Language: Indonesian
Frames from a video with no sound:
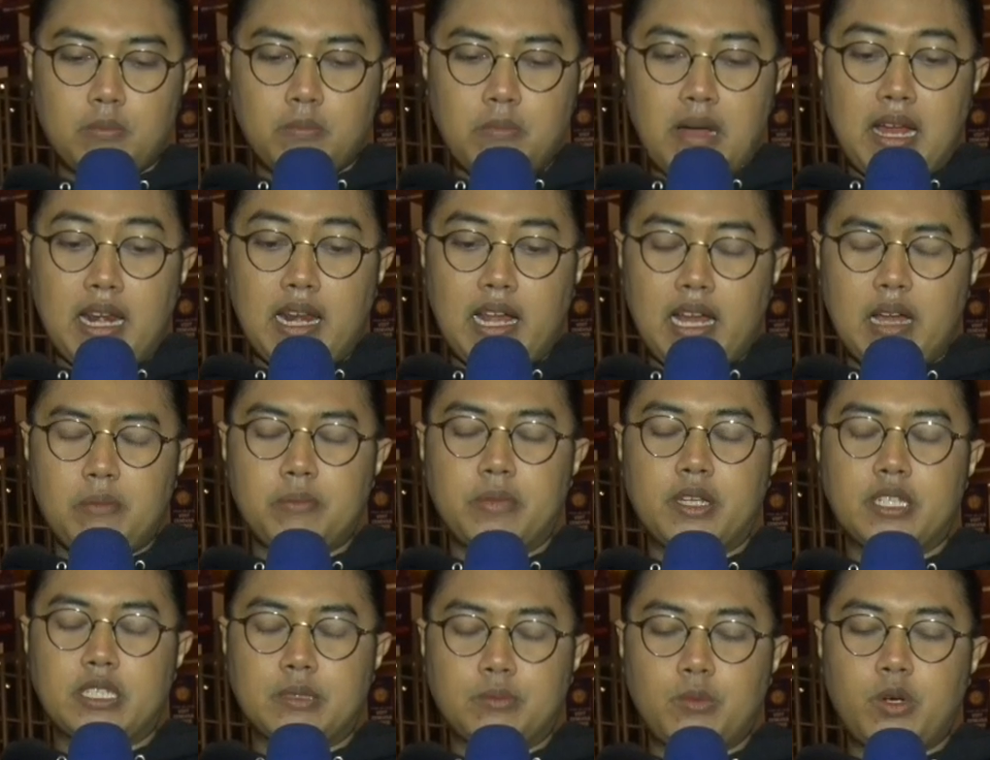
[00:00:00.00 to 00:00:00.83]
malah
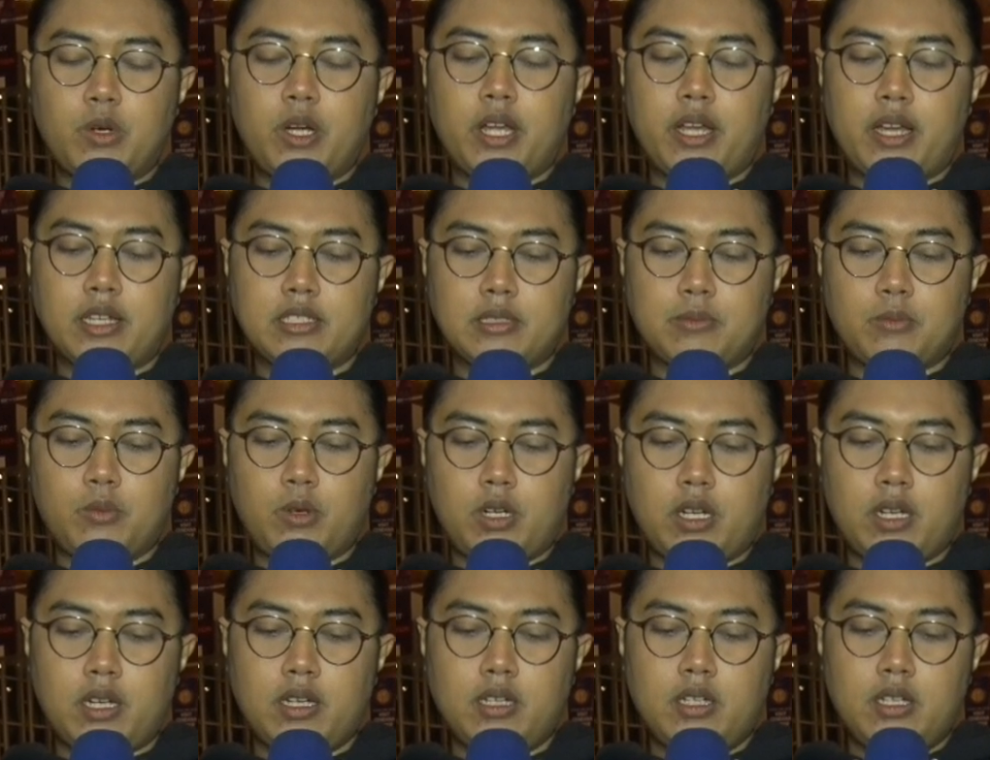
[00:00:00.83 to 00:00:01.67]
hampir semua ya
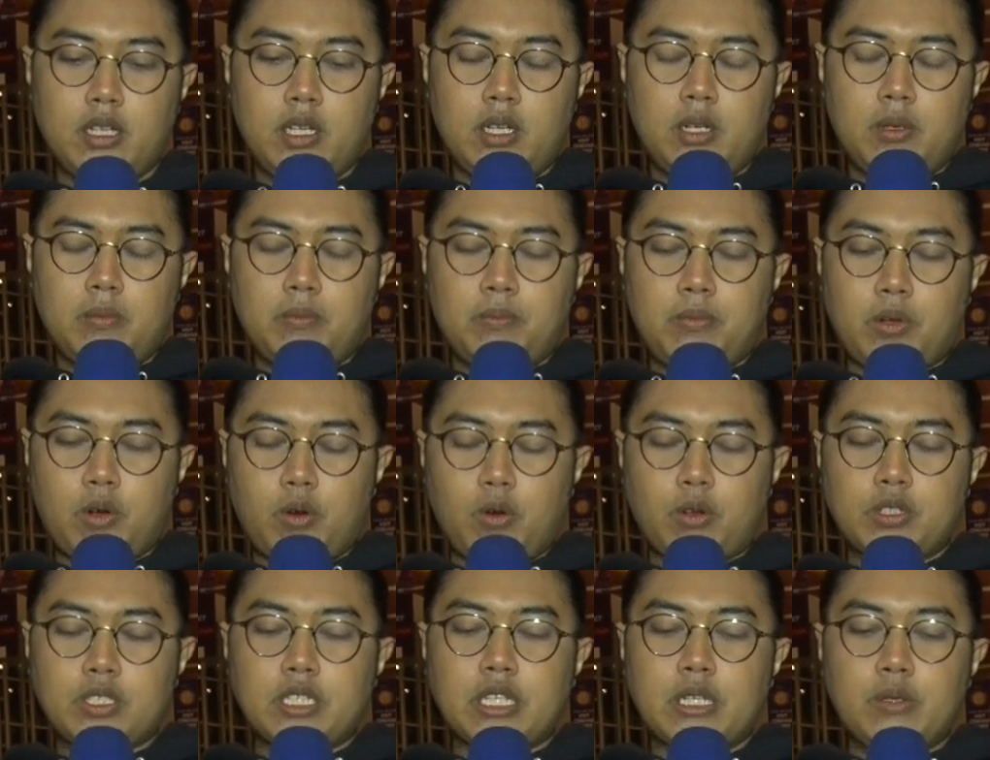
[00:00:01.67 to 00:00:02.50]
semua
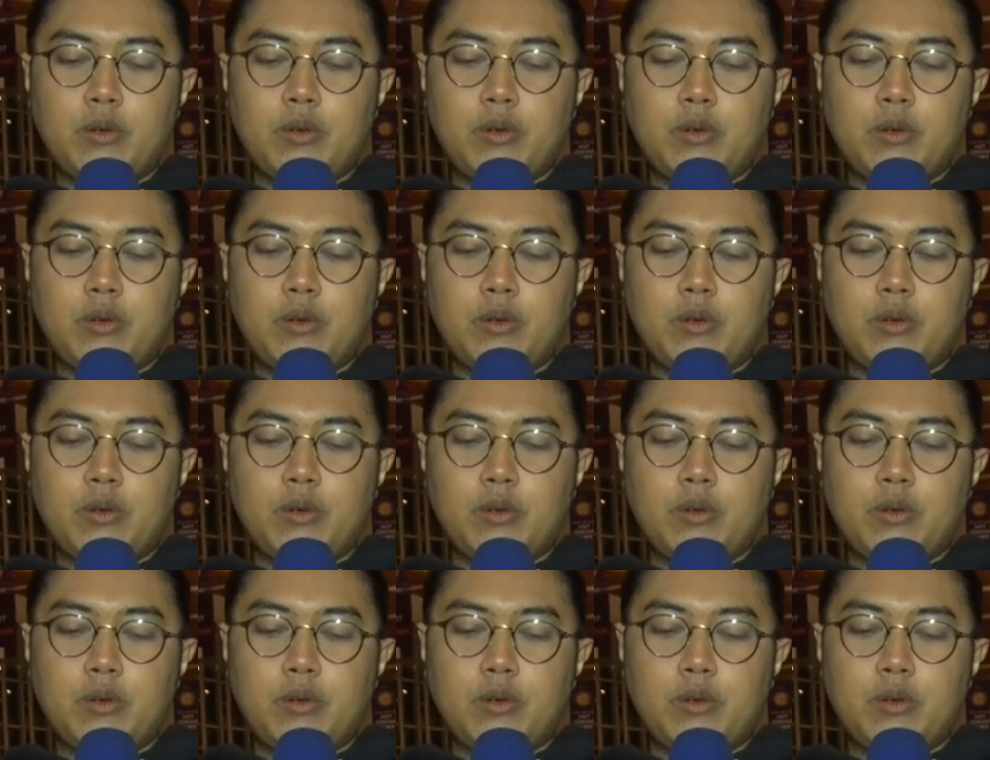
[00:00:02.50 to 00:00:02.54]
produksi